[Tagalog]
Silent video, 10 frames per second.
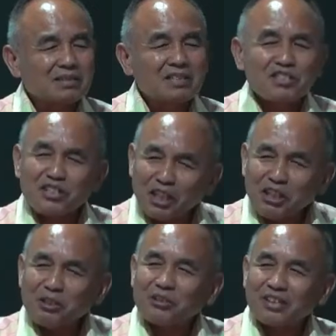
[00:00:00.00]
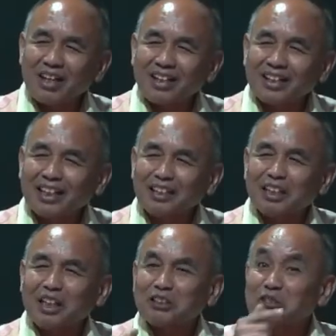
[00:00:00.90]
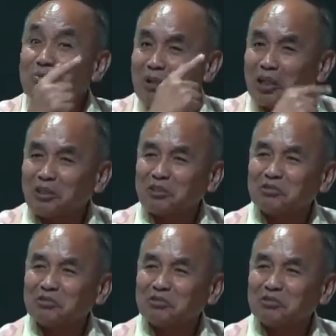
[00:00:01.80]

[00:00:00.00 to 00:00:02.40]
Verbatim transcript: sa iyo, sa akin, at yung mga yan.